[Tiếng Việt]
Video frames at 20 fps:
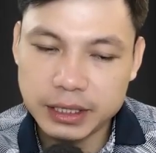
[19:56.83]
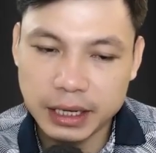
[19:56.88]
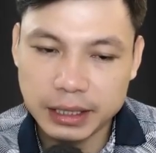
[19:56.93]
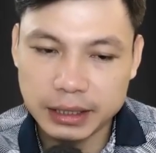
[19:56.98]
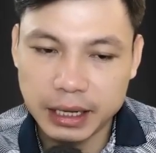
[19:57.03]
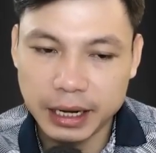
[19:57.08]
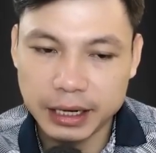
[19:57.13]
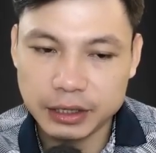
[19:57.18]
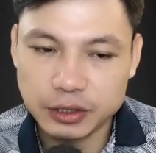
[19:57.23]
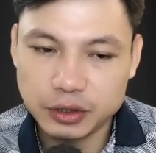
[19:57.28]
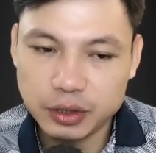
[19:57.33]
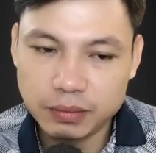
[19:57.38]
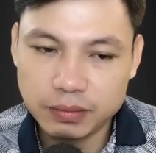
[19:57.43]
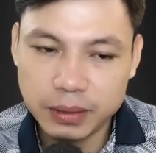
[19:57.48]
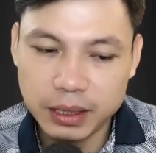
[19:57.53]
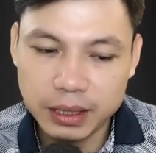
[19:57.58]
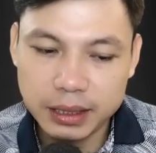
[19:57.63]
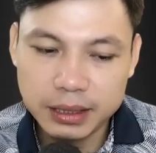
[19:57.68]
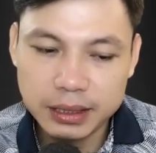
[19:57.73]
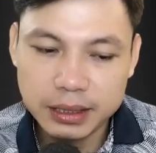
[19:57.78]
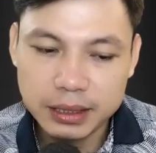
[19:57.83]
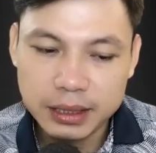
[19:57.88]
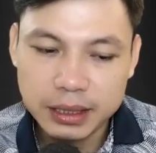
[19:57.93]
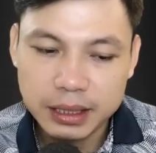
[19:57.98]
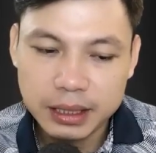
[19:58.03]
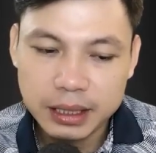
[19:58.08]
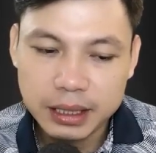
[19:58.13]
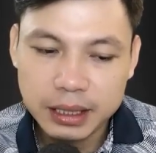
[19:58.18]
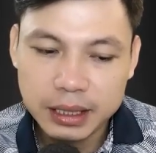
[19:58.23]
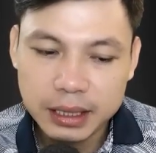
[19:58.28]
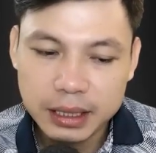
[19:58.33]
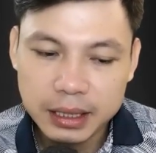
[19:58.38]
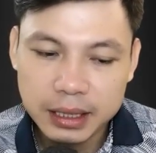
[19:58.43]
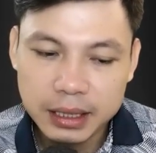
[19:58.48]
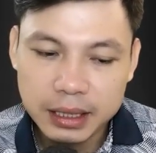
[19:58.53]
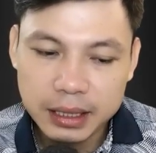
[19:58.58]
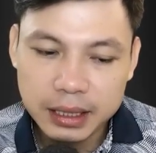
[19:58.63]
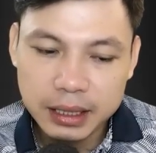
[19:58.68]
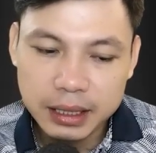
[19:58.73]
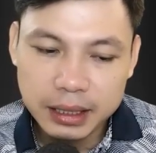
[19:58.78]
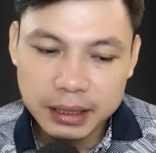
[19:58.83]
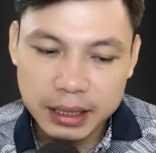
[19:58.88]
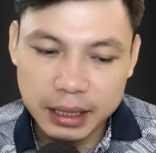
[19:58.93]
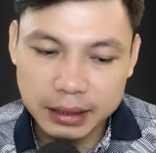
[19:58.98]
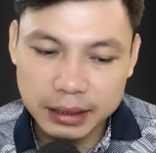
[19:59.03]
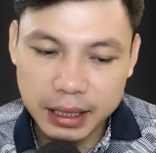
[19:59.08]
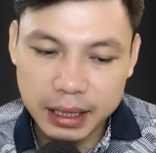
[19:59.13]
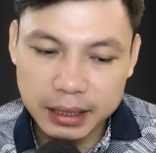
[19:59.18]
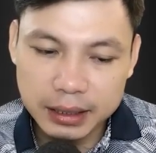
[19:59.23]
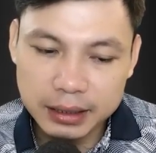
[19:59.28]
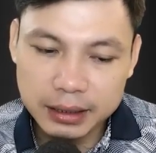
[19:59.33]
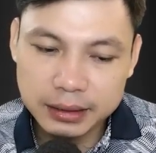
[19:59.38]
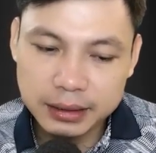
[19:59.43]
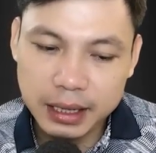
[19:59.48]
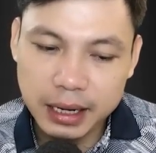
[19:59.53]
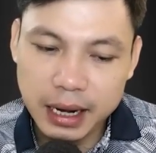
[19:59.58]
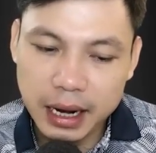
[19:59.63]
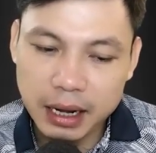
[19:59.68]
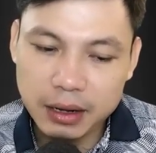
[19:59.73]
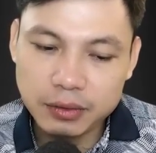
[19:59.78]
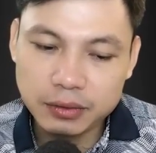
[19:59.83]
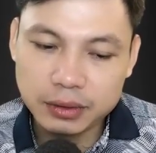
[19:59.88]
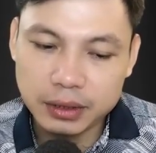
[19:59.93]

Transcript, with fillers: Vậy nên tôi xin thầy làm ơn đến làng tôi để cứu